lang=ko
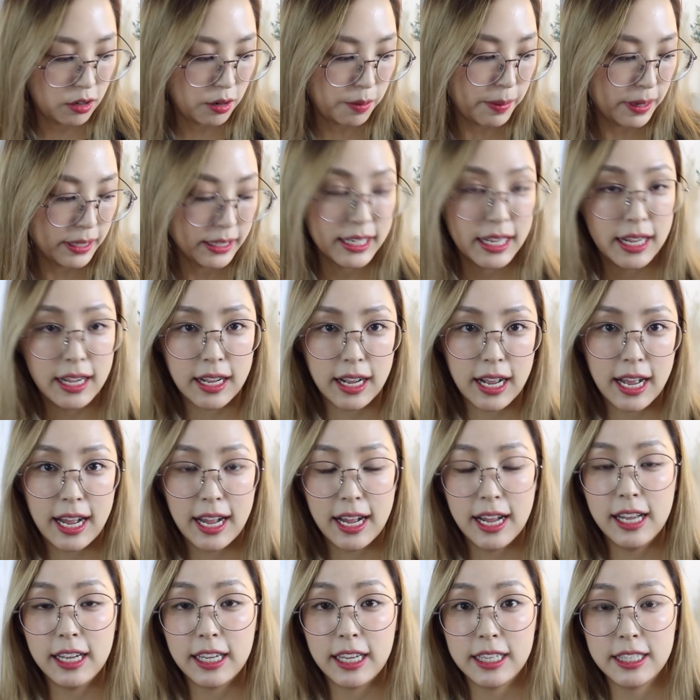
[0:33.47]
얼마나
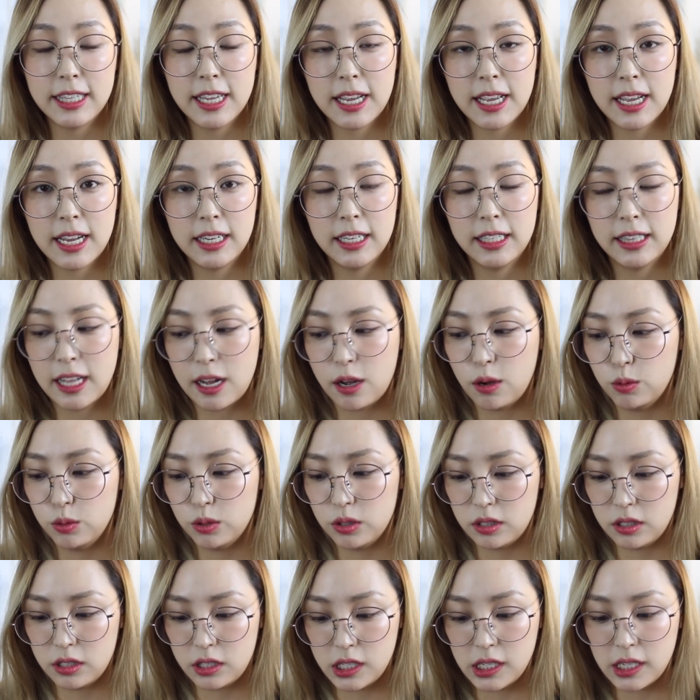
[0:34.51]
강하게 색깔이
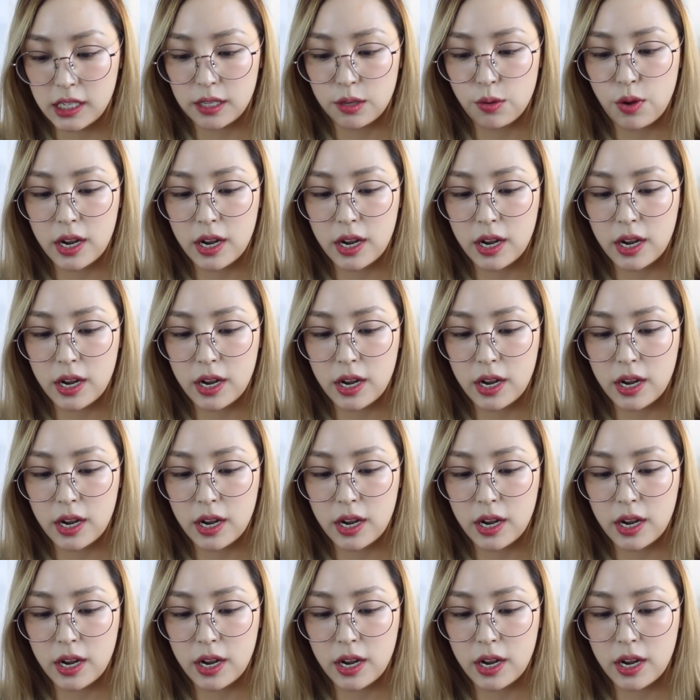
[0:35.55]
나오는지